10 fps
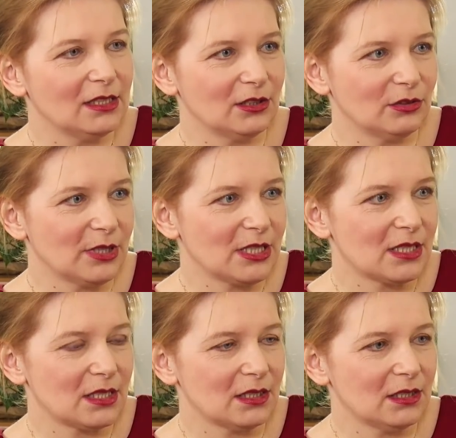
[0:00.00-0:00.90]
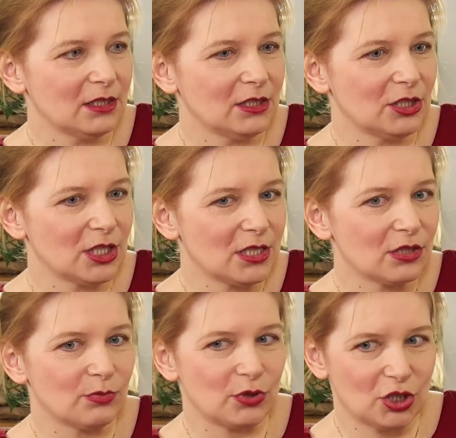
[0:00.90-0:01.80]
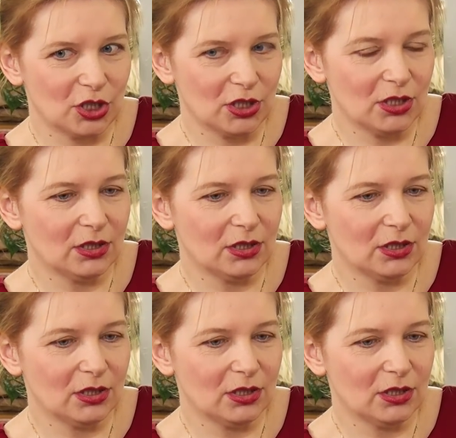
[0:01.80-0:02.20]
Natomiast często przy